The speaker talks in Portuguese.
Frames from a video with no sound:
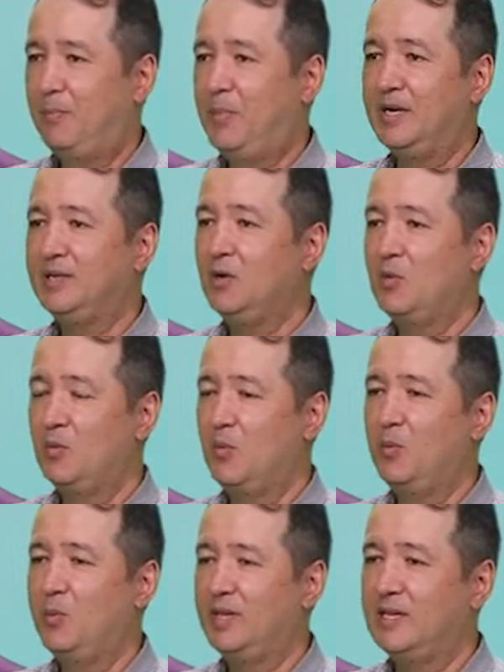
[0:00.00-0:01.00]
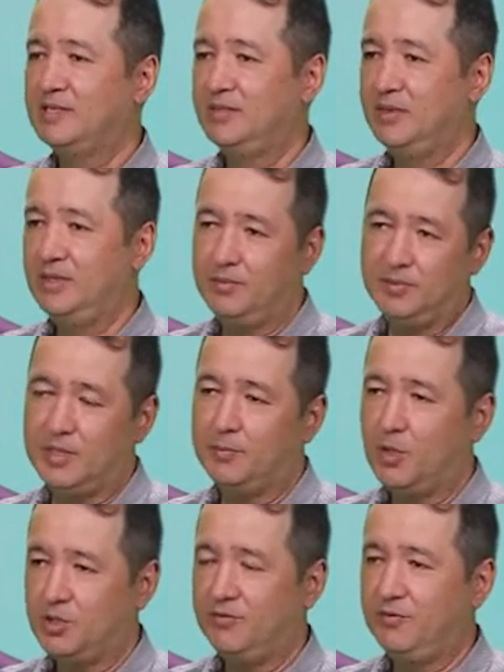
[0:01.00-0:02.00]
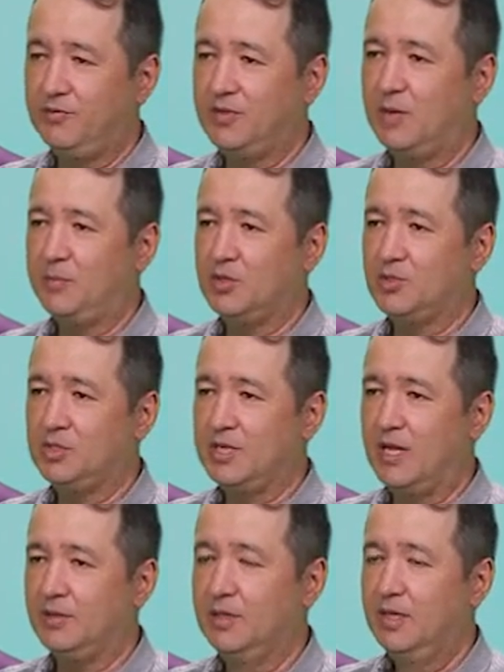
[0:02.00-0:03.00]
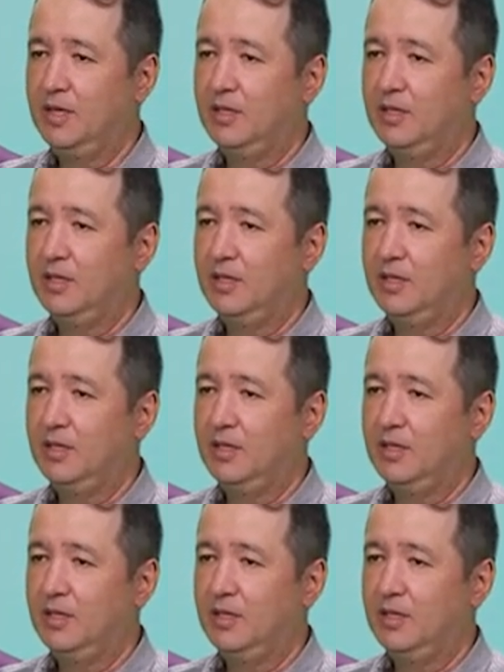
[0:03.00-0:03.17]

perder um, um, pedacinho ali, você pode ficar prejudicado.